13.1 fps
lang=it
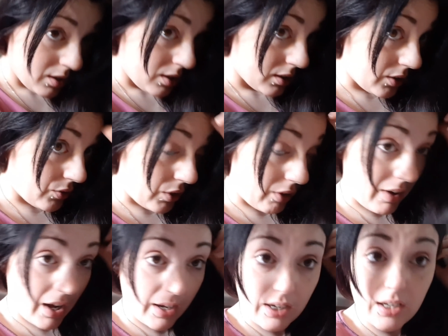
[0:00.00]
devo
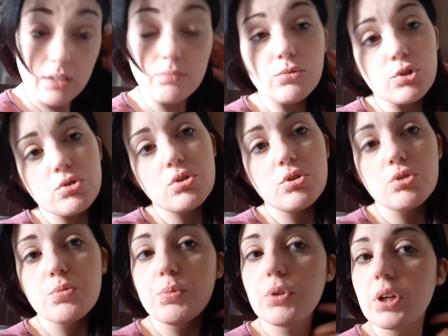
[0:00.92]
lavarli. Non sono
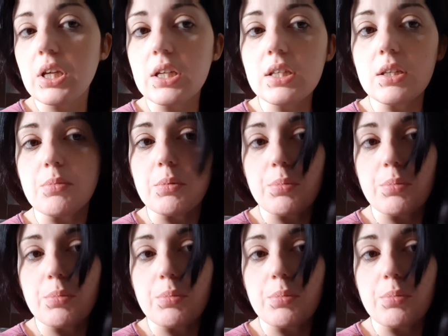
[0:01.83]
sporchissimi